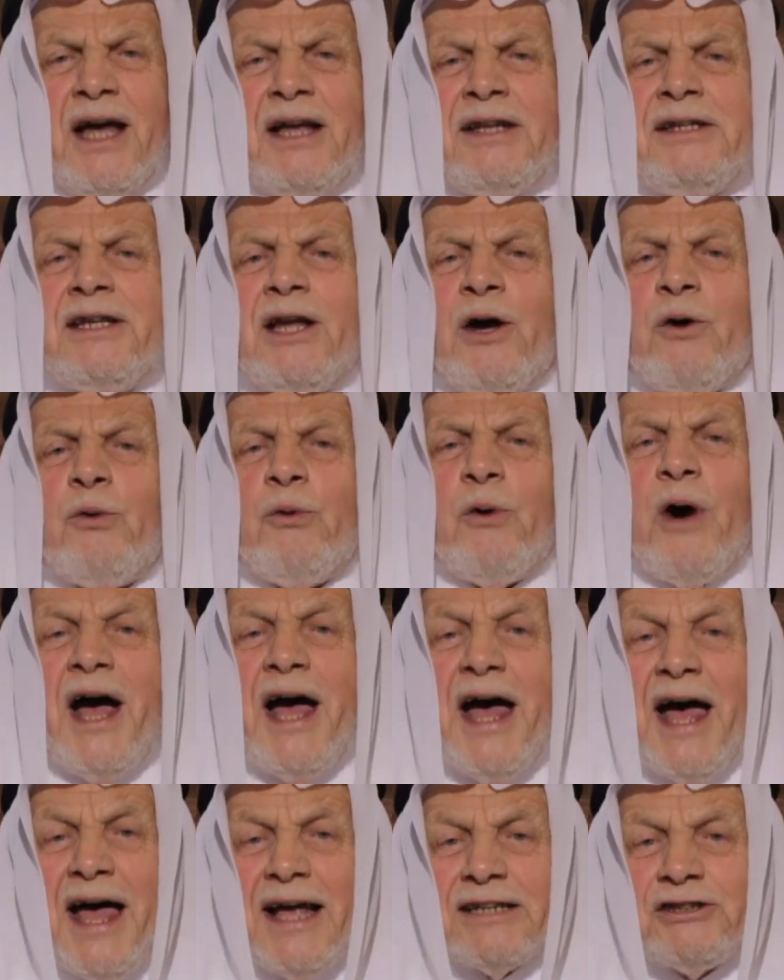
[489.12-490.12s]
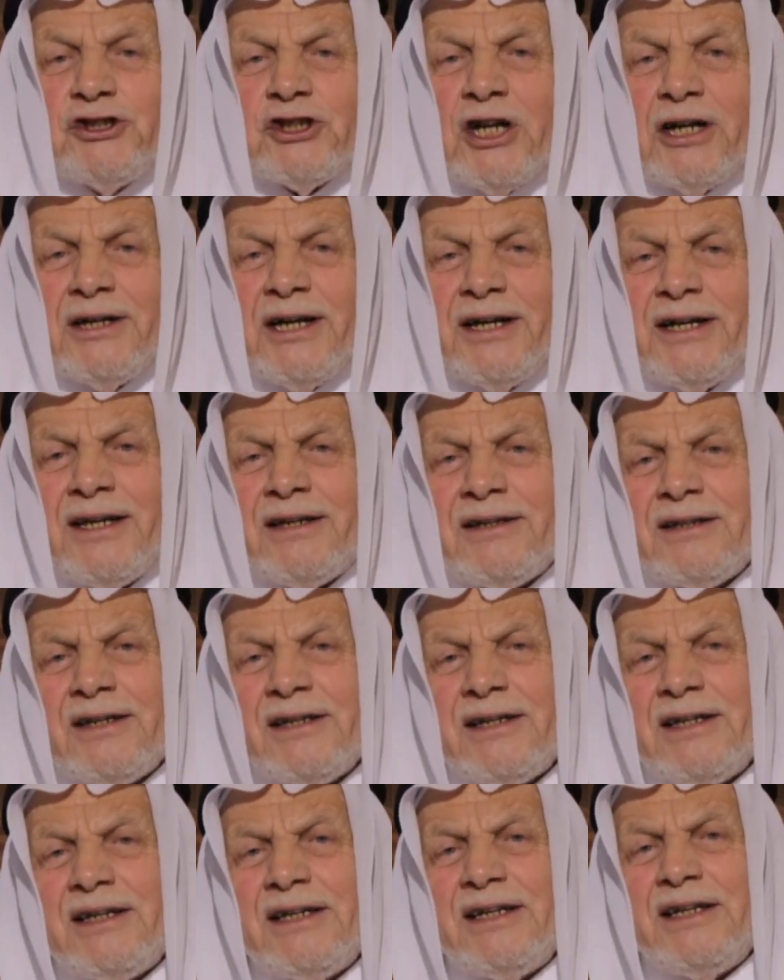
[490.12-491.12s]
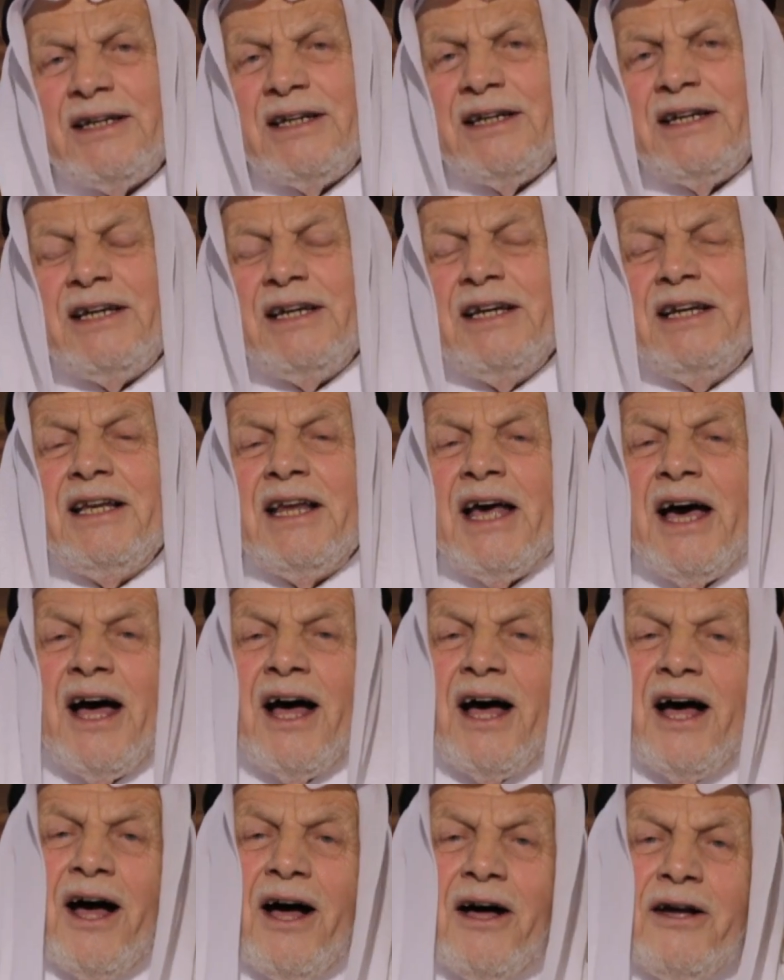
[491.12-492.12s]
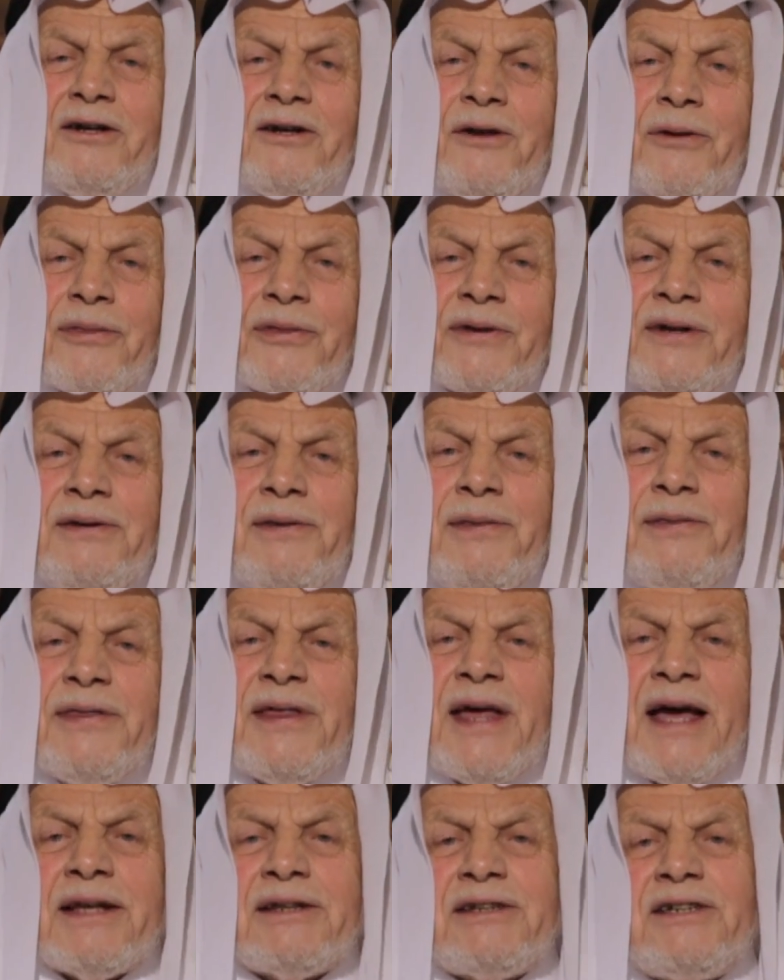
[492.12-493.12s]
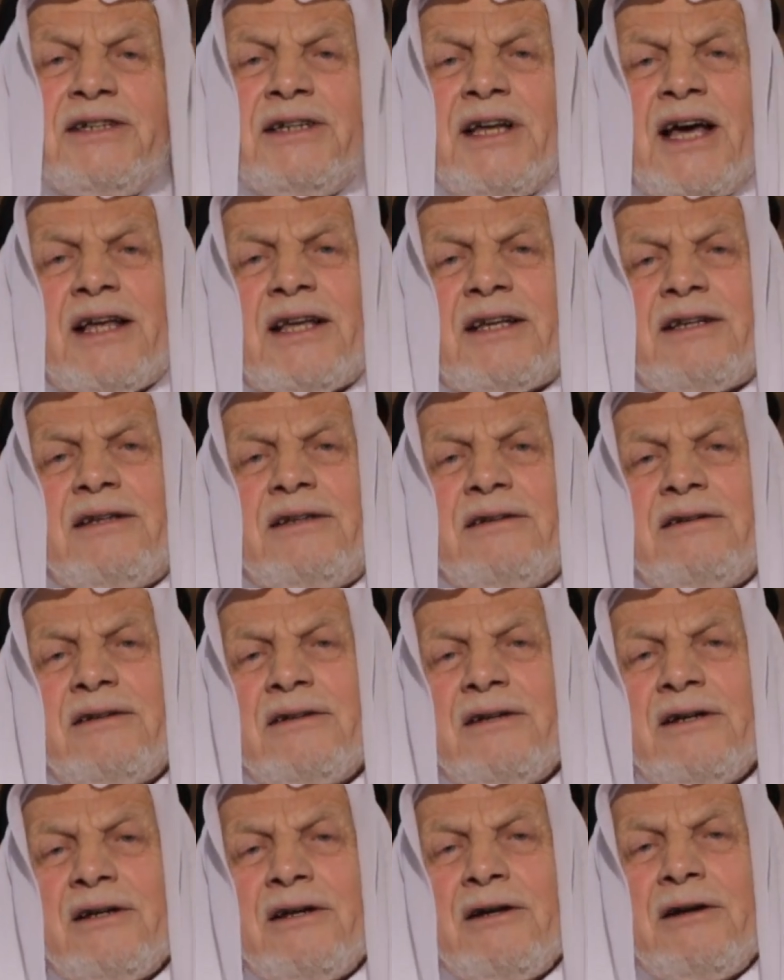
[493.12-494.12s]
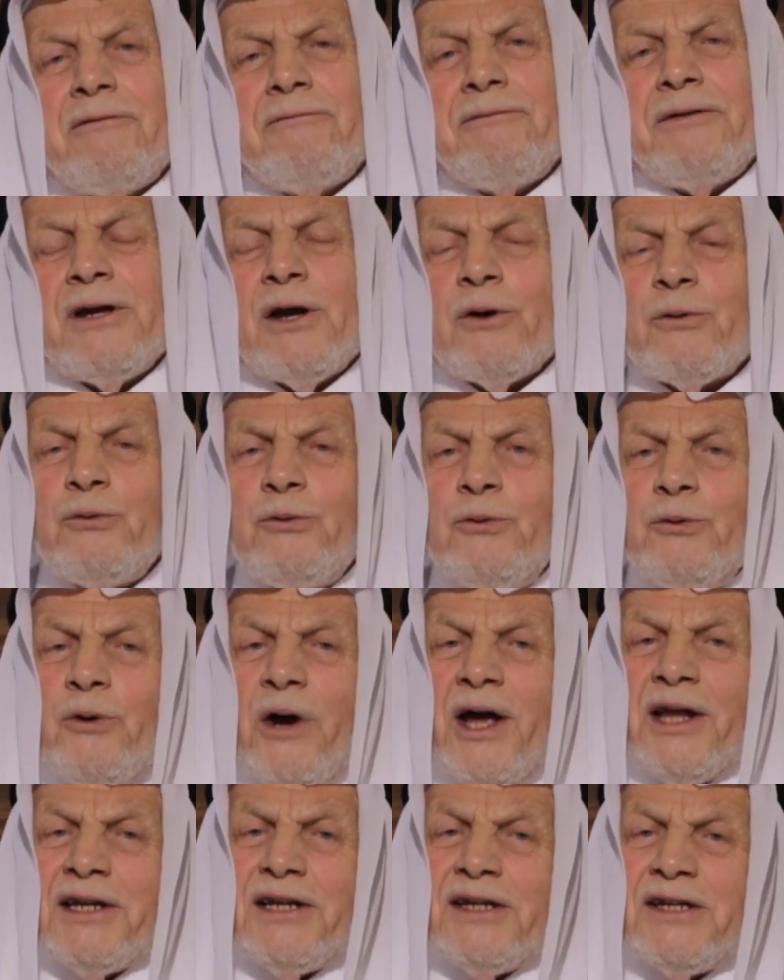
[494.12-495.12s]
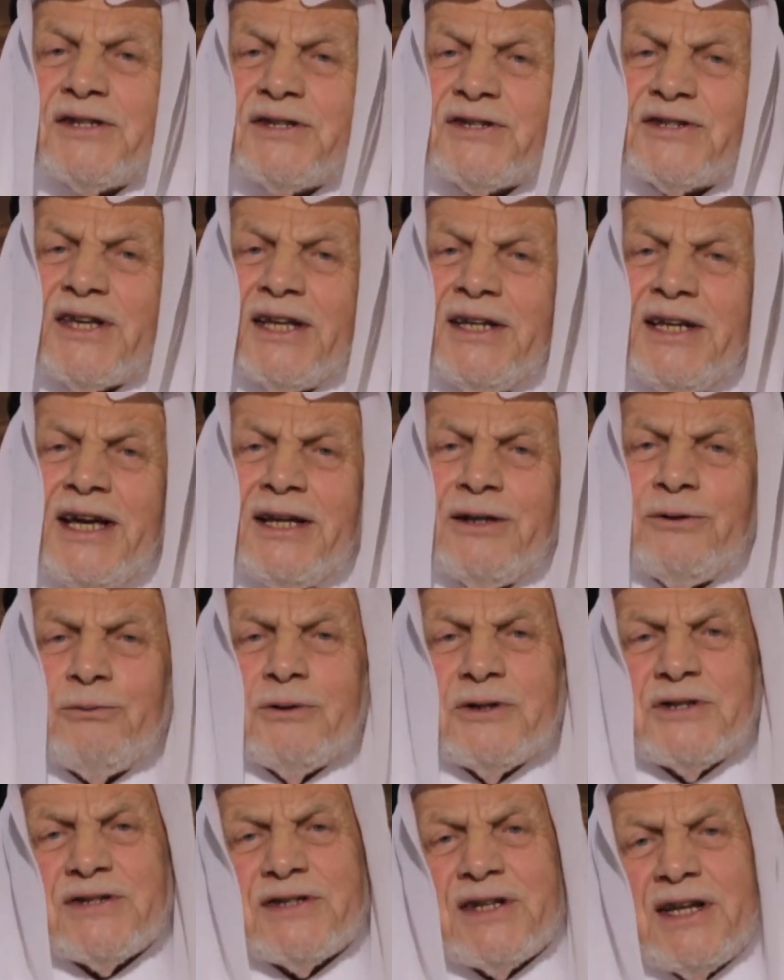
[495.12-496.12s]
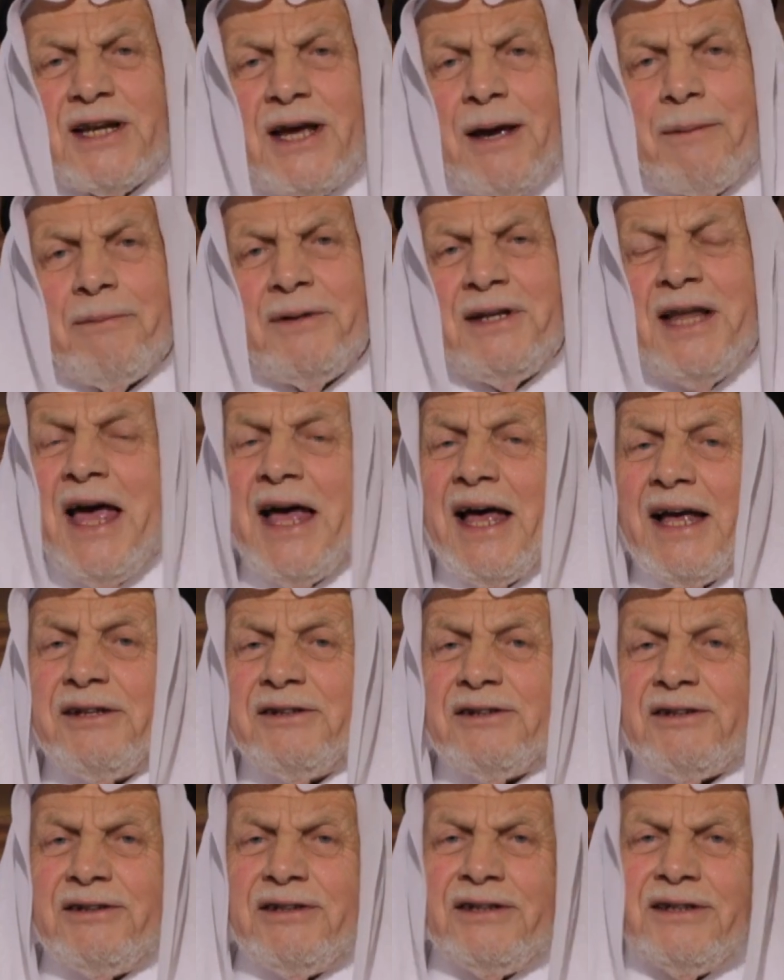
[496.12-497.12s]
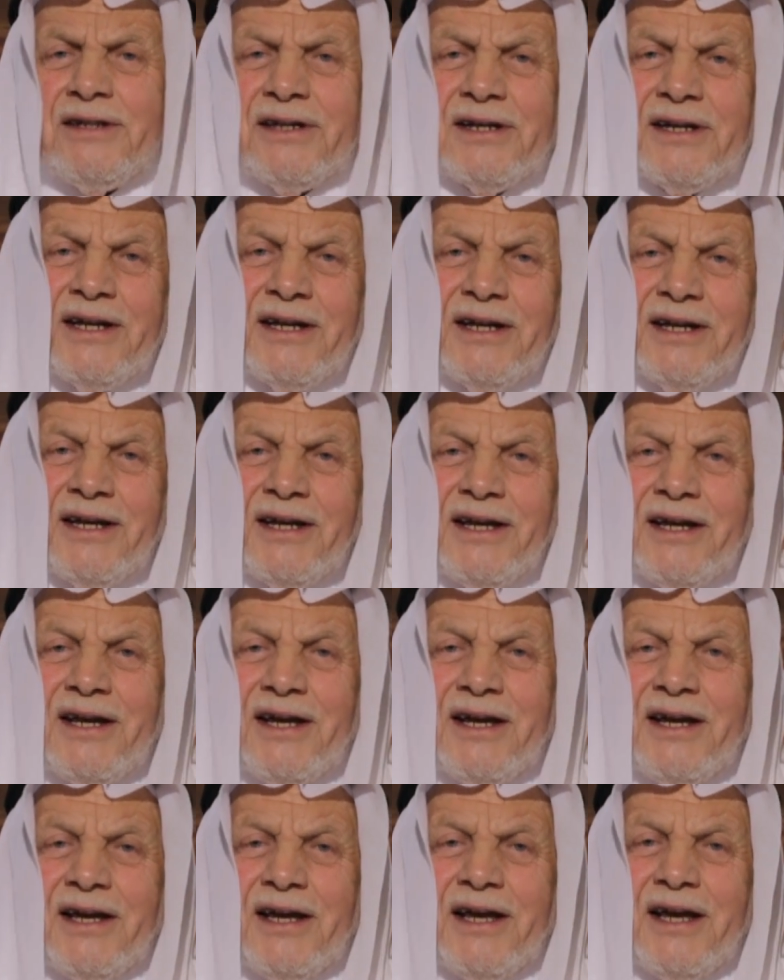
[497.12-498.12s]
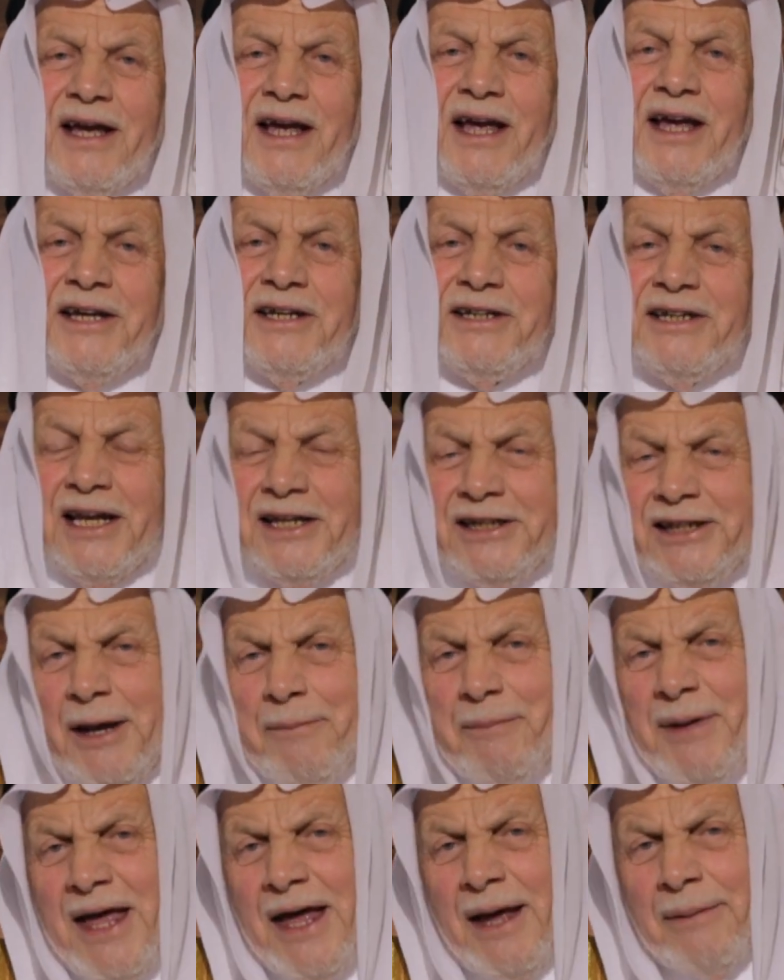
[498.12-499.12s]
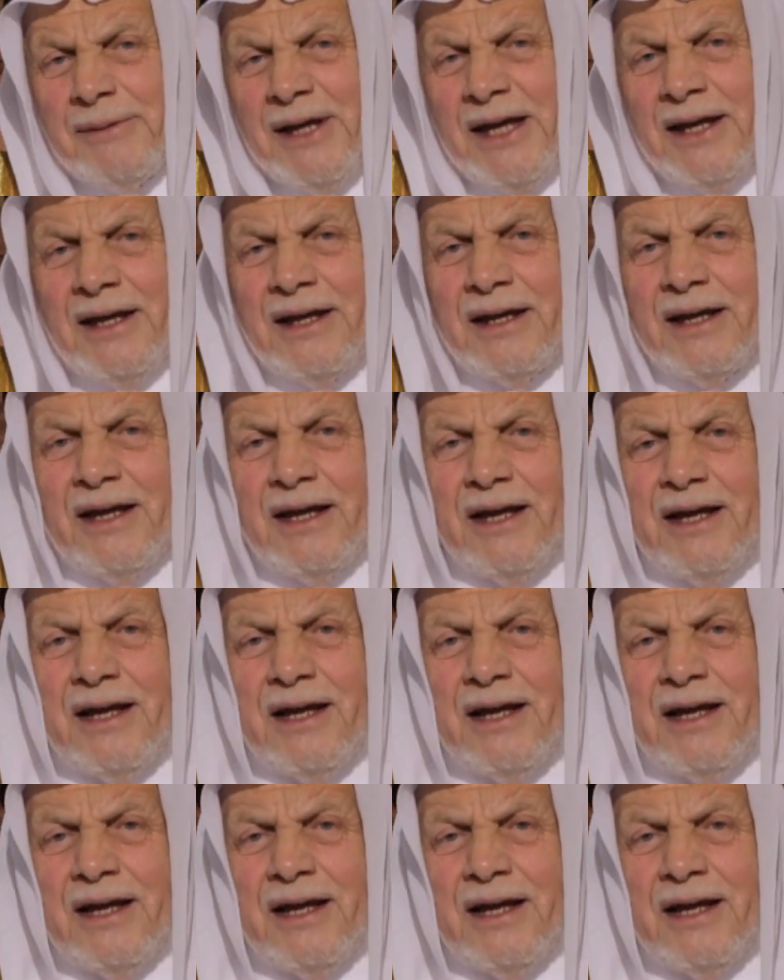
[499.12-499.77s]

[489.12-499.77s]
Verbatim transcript: انه هاجر الى ارض ذات نخل فيقول عليه الصلاه والسلام لا ادري اهي اليمامه